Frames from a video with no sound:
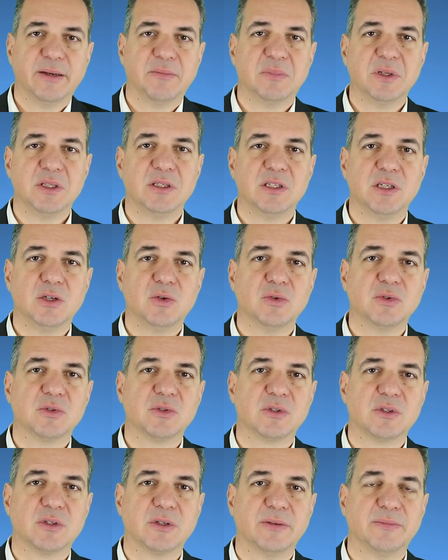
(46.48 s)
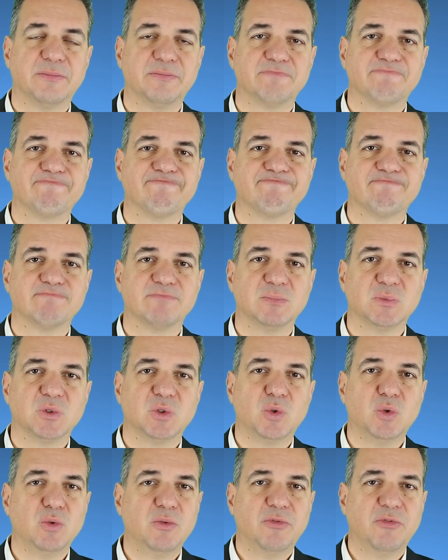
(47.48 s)

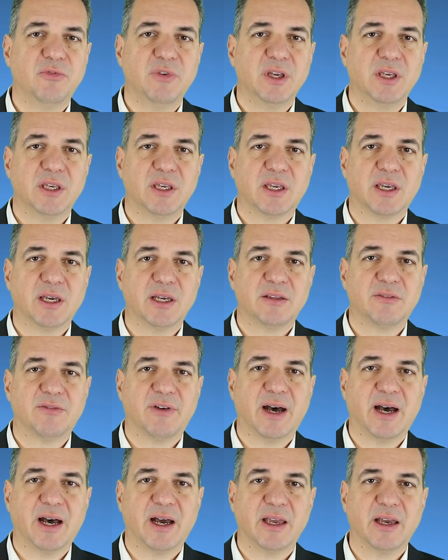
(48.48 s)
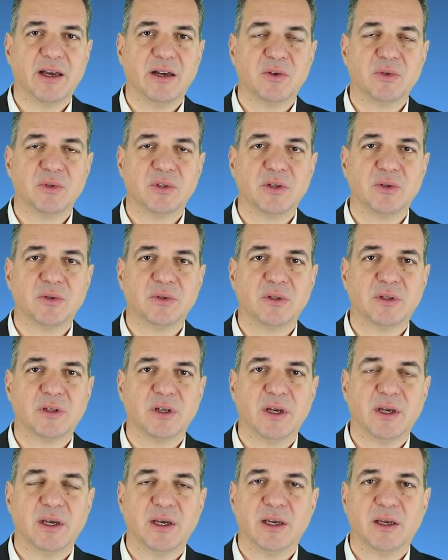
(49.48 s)
Beziehungsunfähigkeit war, ja, und, und
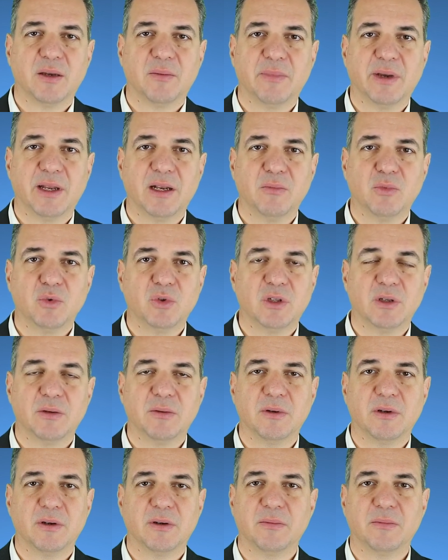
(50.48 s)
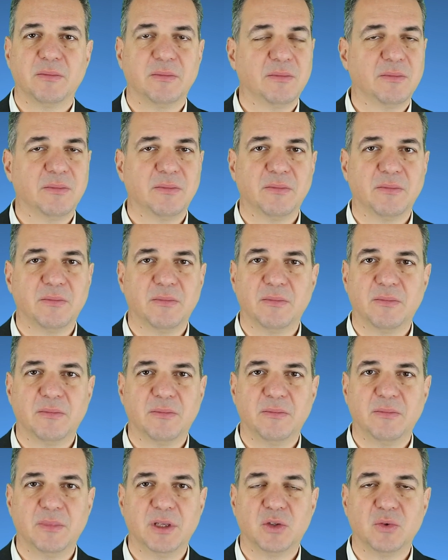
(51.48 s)
meine Mutter ähm,
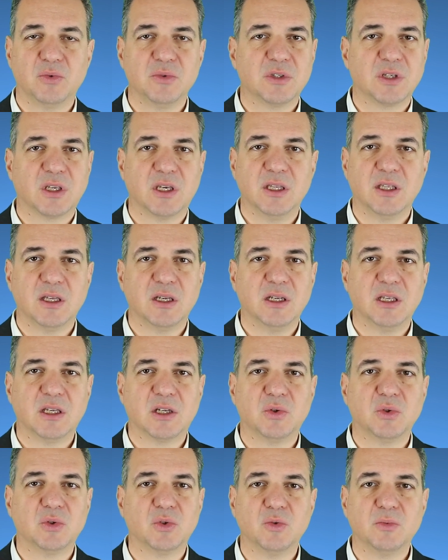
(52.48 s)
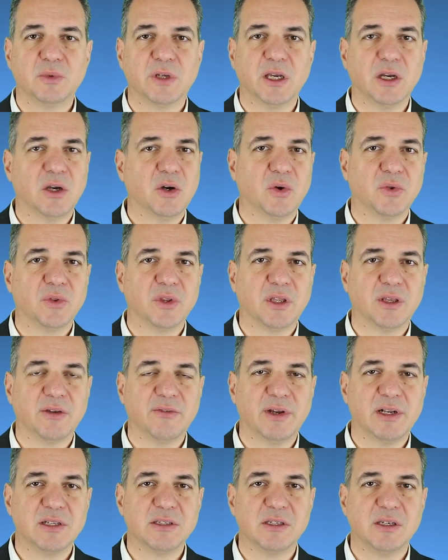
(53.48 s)
mit uns Kindern nicht gut umgehen konnte,
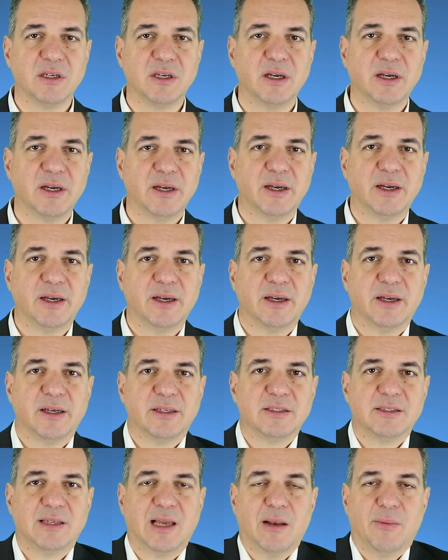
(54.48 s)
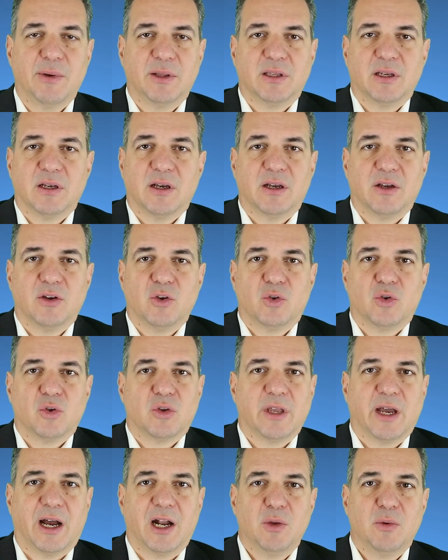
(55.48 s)
weil sie selber da, äh,
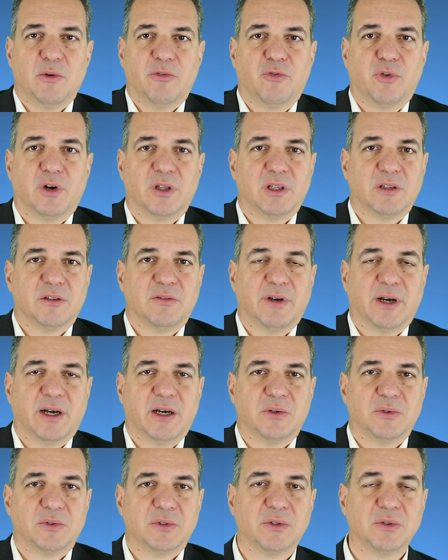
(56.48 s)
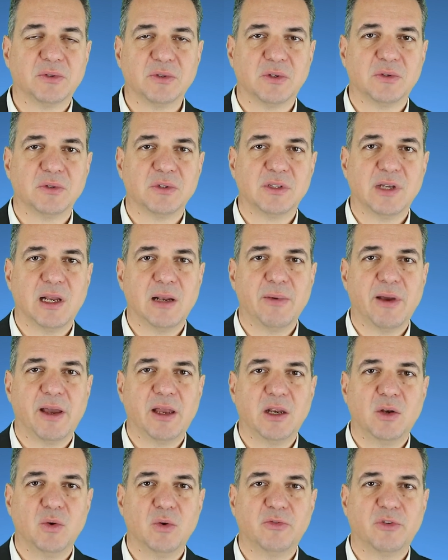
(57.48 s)
total überfordert war und, und, und selber
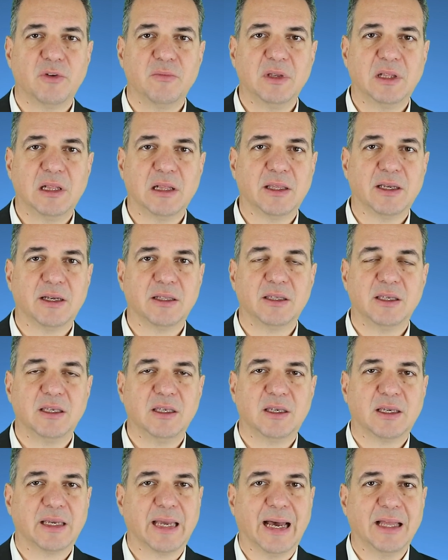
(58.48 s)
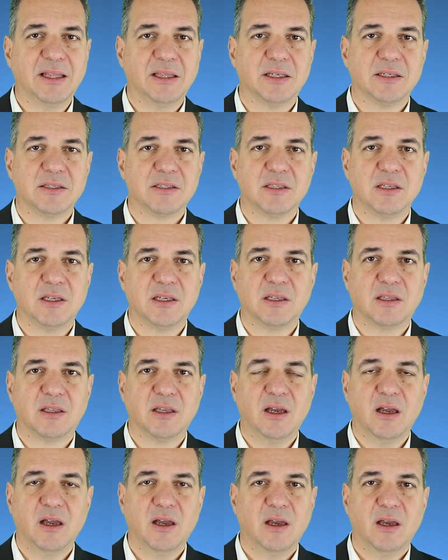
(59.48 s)
eigentlich nur vermittelt hat, ich kann das nicht,
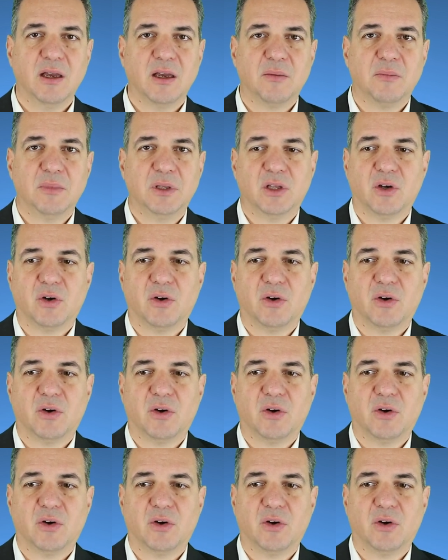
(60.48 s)
ja, mit